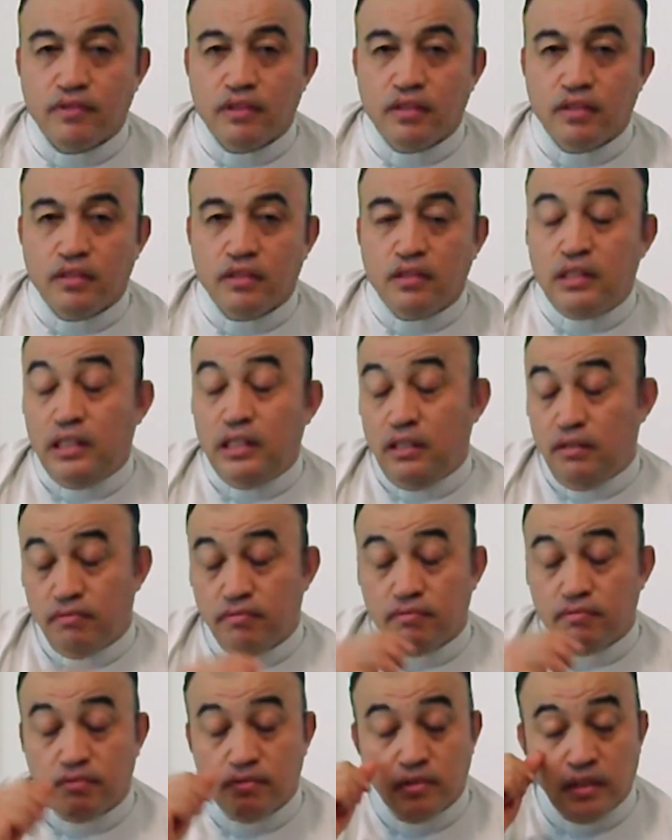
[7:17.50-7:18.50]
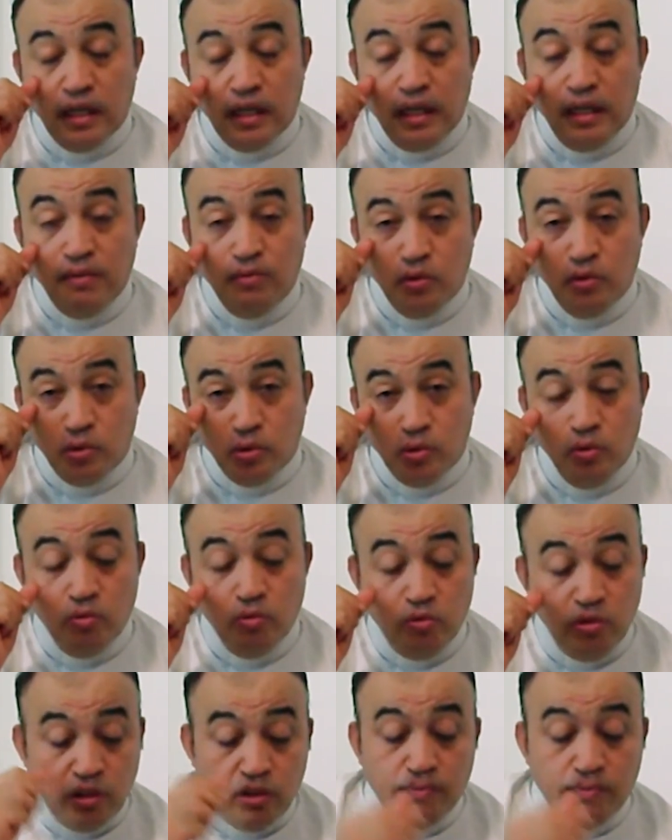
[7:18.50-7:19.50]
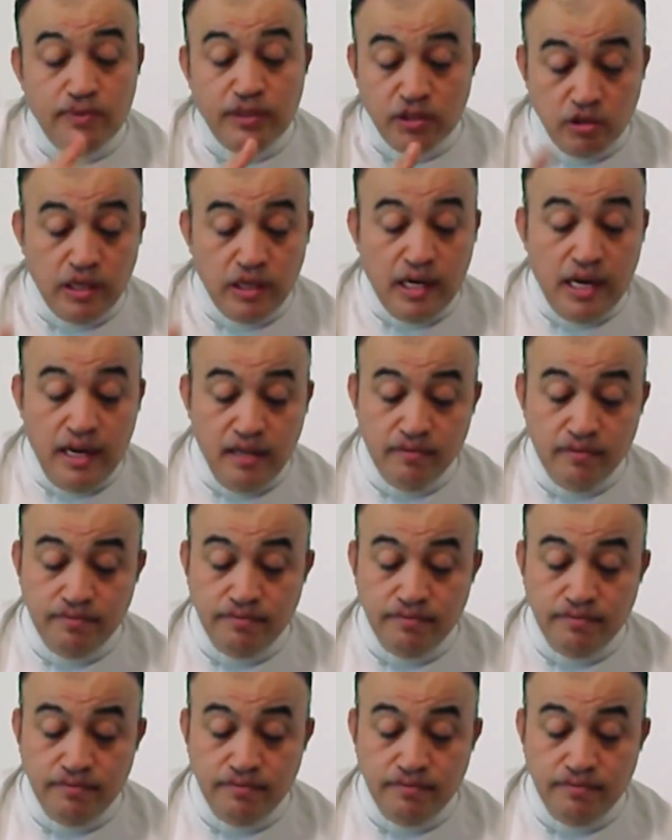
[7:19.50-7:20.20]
Sí, tenemos un juicio personal,